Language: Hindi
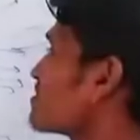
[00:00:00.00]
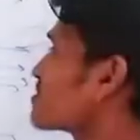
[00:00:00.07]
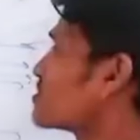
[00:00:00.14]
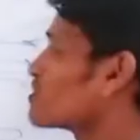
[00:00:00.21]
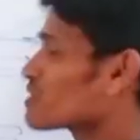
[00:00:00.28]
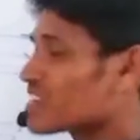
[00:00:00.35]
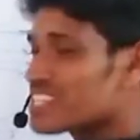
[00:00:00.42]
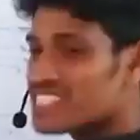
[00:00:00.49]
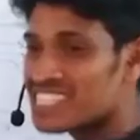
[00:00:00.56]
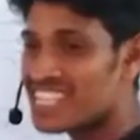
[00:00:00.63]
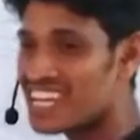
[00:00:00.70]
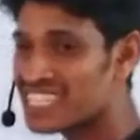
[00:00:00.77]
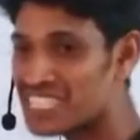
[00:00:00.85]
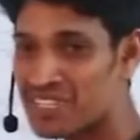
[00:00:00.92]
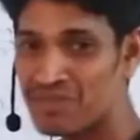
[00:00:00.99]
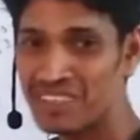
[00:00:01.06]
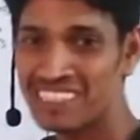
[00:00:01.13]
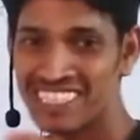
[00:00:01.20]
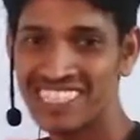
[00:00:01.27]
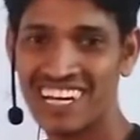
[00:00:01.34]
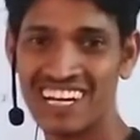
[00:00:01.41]
तीनों कैसे साइंटिस्ट
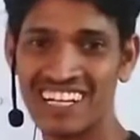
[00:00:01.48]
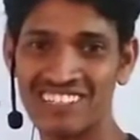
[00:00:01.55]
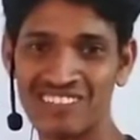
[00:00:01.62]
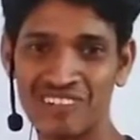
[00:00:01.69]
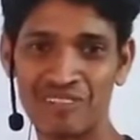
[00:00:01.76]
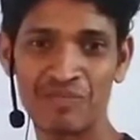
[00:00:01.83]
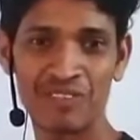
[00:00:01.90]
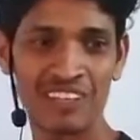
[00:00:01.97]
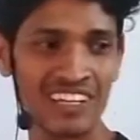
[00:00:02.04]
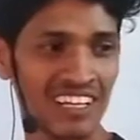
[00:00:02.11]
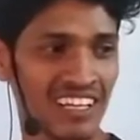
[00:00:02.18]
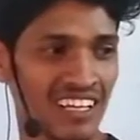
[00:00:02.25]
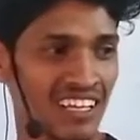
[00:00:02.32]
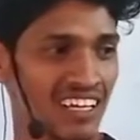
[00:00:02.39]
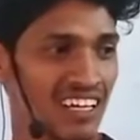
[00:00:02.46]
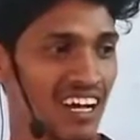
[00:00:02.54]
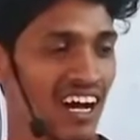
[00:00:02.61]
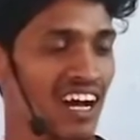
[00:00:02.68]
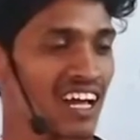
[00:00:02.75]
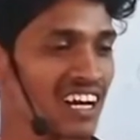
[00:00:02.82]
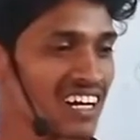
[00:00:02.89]
बनते जा रहा है सो
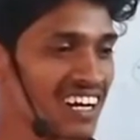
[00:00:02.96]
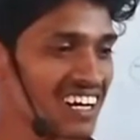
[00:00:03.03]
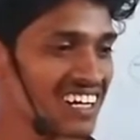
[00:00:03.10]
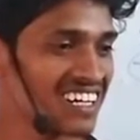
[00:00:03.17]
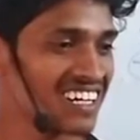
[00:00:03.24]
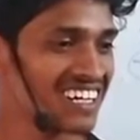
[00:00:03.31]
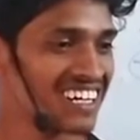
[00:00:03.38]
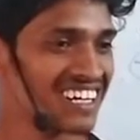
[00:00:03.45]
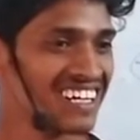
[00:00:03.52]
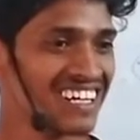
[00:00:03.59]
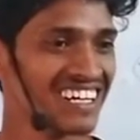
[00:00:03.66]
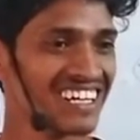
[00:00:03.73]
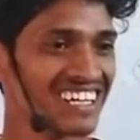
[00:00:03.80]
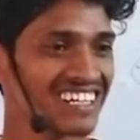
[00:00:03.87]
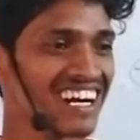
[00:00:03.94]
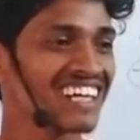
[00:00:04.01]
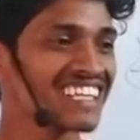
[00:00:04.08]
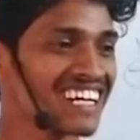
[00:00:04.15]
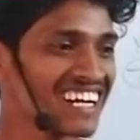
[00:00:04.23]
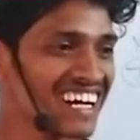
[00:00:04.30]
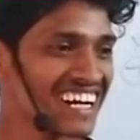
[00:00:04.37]
अरे लगा कहाँ देख
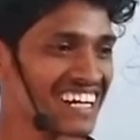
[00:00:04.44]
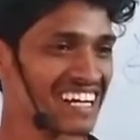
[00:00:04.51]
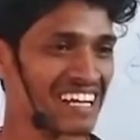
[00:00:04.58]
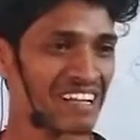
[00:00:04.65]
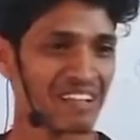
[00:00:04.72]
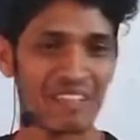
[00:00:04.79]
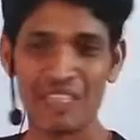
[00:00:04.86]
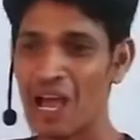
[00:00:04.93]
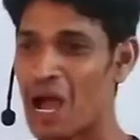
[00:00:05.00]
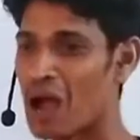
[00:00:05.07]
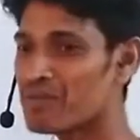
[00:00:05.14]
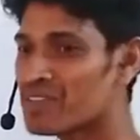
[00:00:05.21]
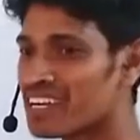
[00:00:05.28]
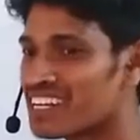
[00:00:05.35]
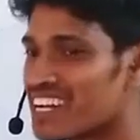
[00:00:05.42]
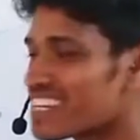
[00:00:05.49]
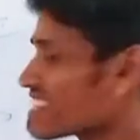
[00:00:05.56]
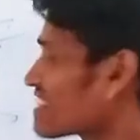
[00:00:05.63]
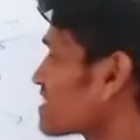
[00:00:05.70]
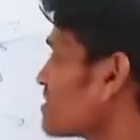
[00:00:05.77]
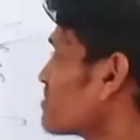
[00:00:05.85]
रहा है आप देखना कि
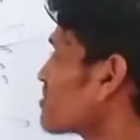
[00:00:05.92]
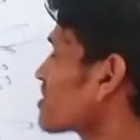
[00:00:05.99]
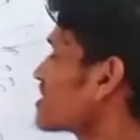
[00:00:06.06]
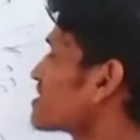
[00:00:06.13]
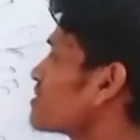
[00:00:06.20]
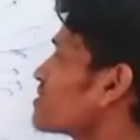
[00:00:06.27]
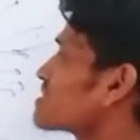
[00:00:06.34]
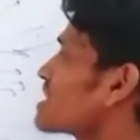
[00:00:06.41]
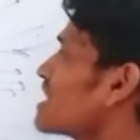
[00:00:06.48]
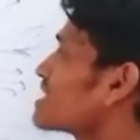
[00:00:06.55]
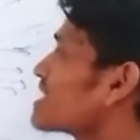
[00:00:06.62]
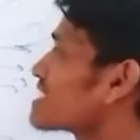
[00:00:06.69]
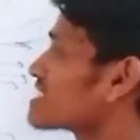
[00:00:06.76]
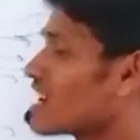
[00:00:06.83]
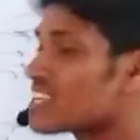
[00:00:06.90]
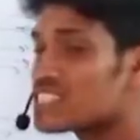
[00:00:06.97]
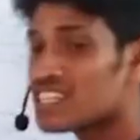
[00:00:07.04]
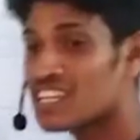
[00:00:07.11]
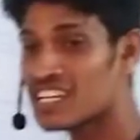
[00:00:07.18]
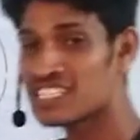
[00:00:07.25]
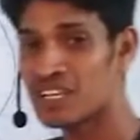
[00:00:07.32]
तीनों का तीनों साइंटिस्ट यहाँ से
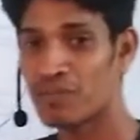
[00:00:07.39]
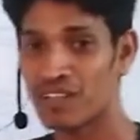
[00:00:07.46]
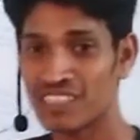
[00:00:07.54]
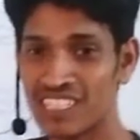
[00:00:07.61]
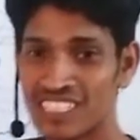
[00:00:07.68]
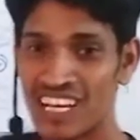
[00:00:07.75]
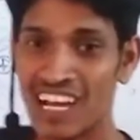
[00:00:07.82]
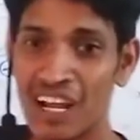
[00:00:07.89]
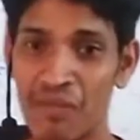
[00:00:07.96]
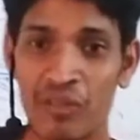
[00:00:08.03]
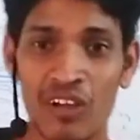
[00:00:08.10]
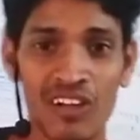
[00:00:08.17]
कैसे बनते जा रहा है